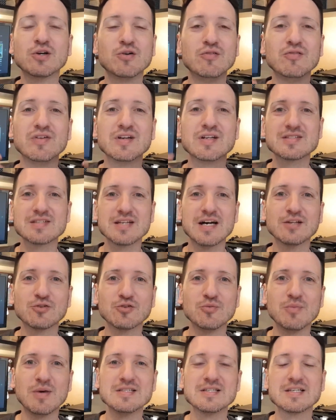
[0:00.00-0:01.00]
conversar
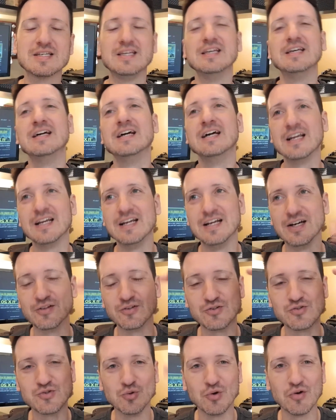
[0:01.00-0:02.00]
tudo mais aqui.
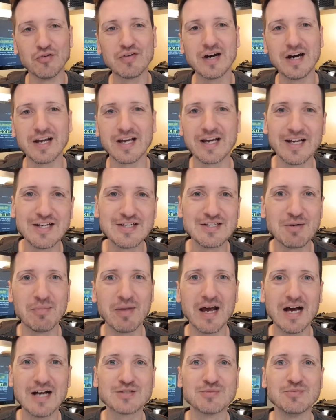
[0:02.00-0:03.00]
Leandro, de novo, cara, grande
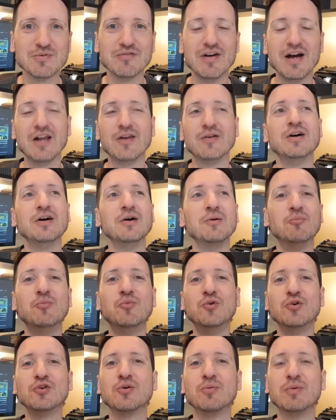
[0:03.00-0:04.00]
abraço, meu velho.
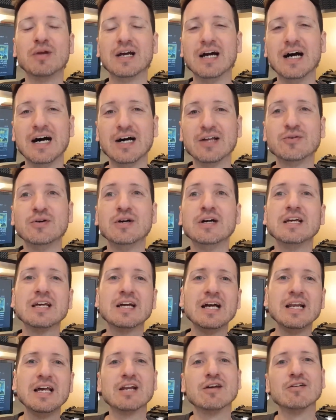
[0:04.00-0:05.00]
Muito obrigado. E
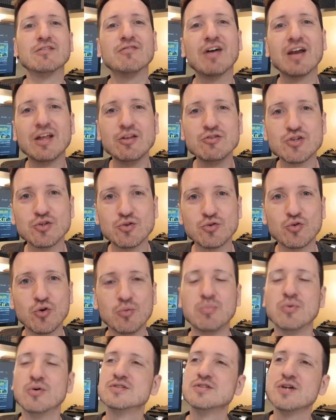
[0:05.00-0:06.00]
galera, falando já no
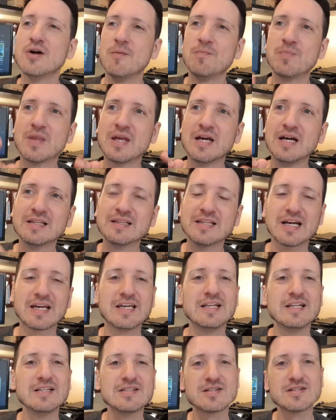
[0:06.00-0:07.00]
grupo, assim, ó, tá
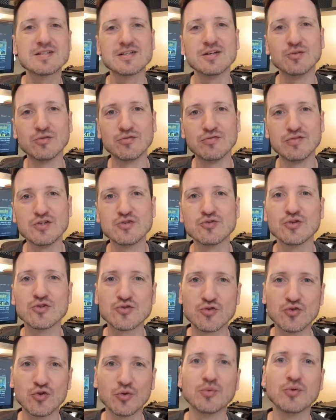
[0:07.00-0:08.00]
aqui na descrição do vídeo o
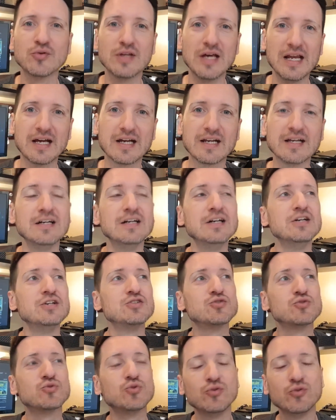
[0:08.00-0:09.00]
nosso grupo do Telegram.
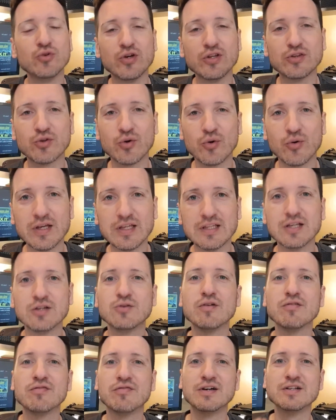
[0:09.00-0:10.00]
Se tu não entrou ainda e
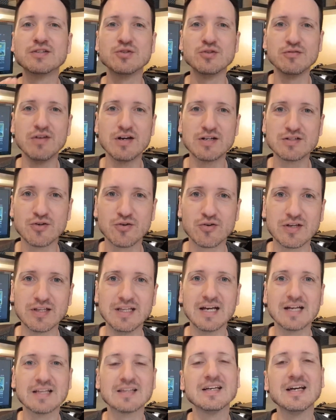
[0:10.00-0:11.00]
tu é fã desse universo da Walking
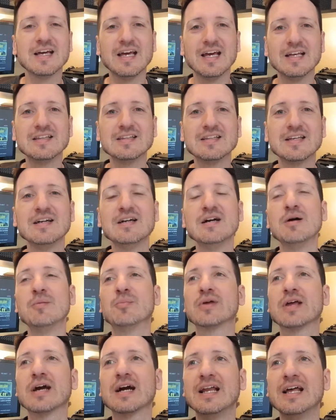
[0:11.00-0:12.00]
Dead, entra,
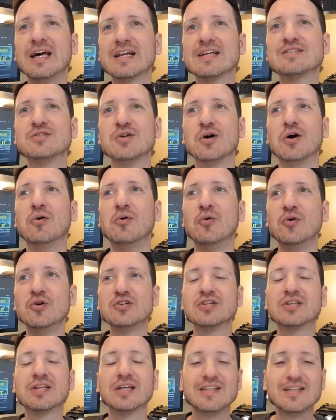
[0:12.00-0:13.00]
que a galera, assim, ó,
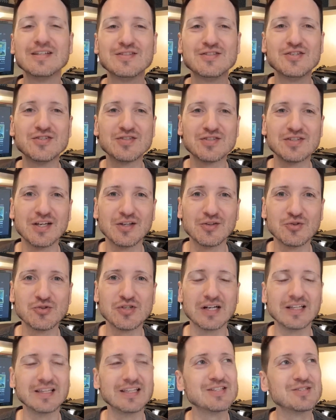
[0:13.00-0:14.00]
hoje tá desde cedo
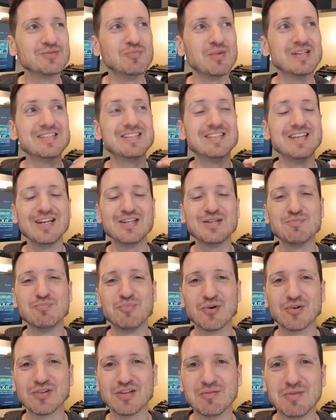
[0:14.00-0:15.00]
já, desde umas sete e
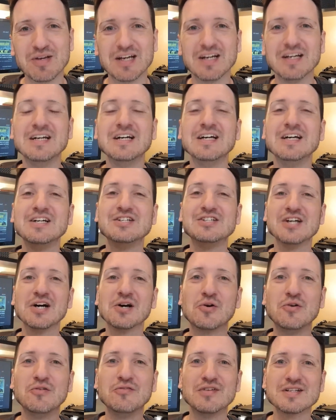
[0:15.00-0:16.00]
pouco da manhã, já
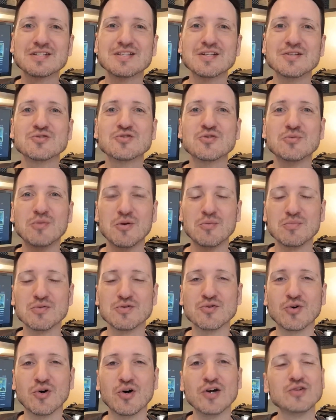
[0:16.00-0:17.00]
conversando sobre o
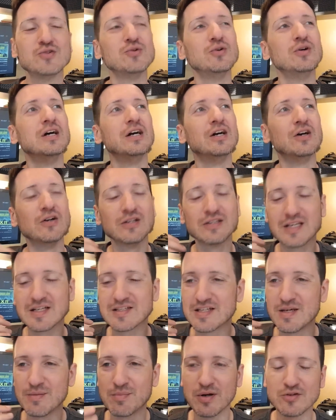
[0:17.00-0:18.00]
episódio. Tá
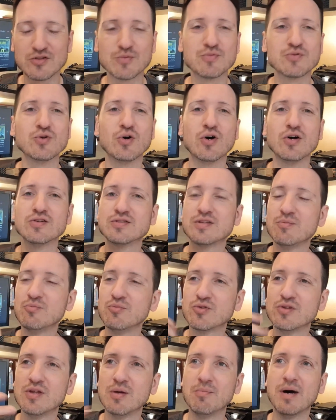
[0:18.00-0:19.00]
sempre lá os episódios, tem
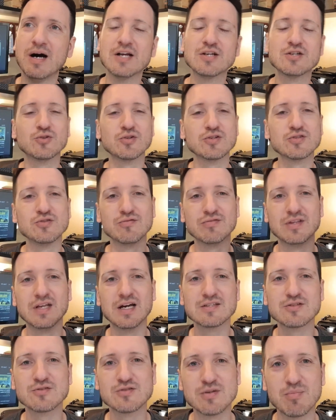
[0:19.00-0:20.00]
muito debate, todas as
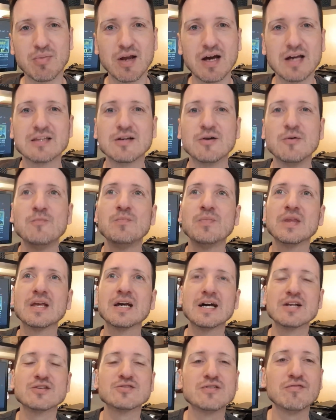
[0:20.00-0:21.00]
novidades estão sempre lá. Então,
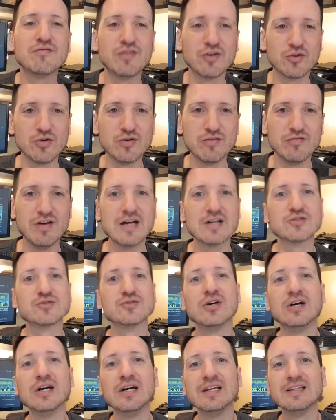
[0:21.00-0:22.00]
cara, se tu é fã do
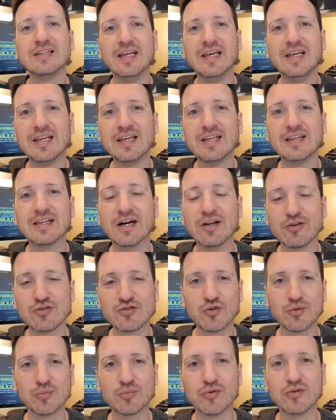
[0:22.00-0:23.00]
universo, tem que estar no
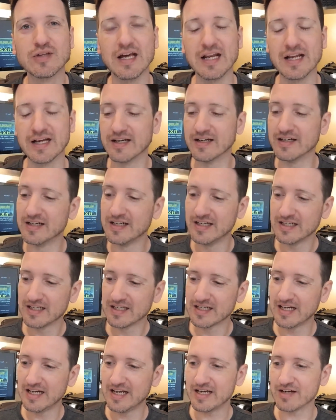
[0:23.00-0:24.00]
nosso grupo do Telegram.
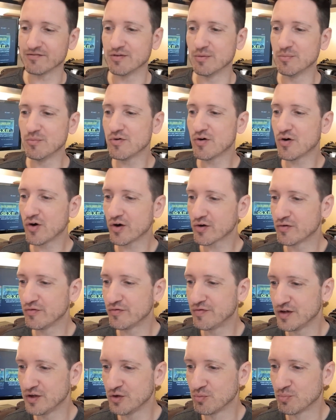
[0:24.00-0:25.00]
E galera, vamos agora
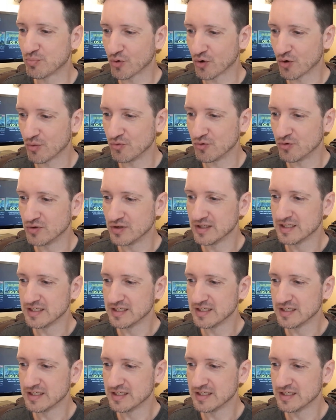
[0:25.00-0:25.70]
conferir o promo